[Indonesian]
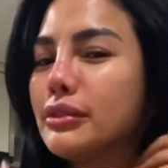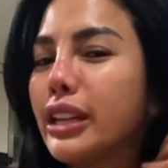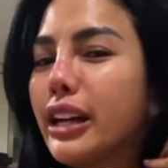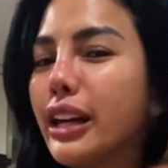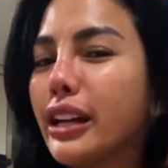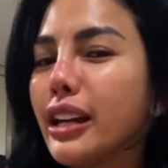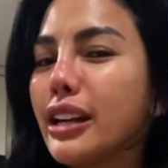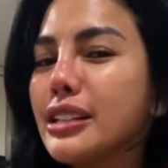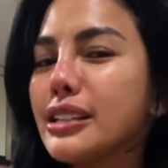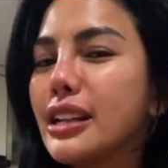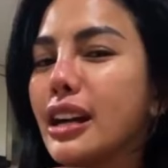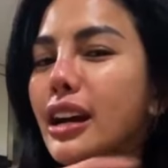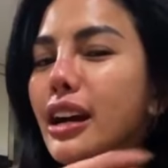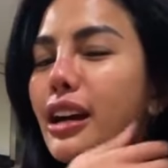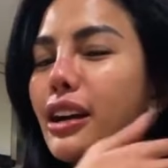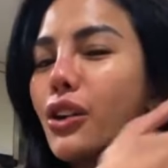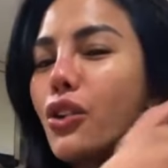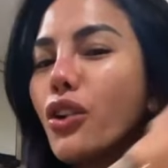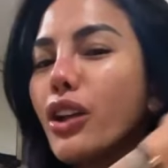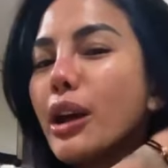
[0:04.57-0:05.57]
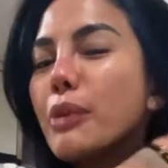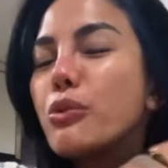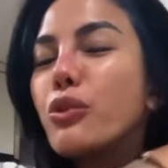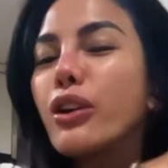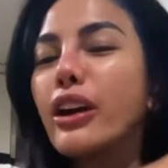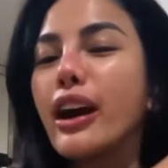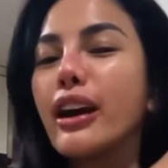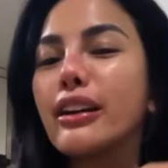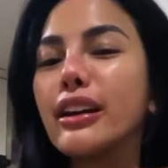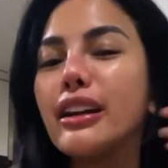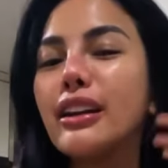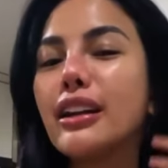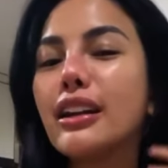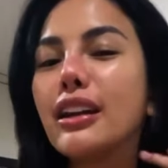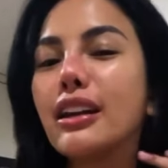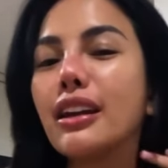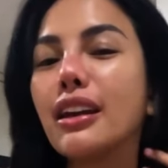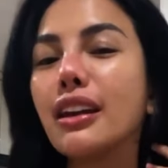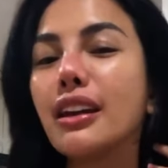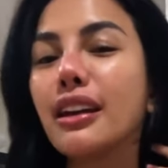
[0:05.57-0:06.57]
lehernya cakar kolak bukan ini
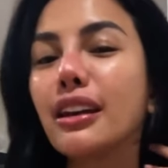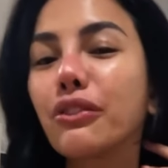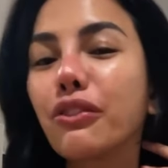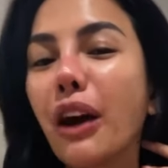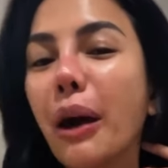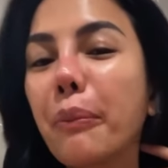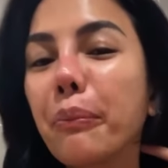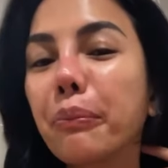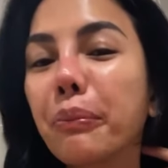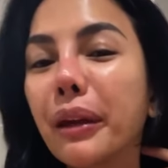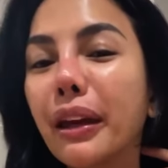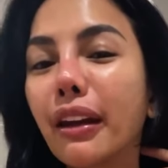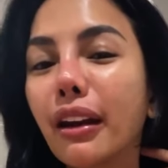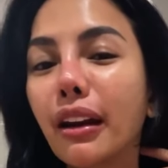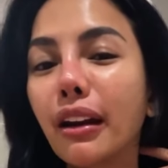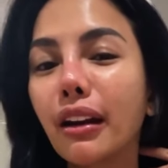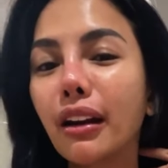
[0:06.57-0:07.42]
digigit vampir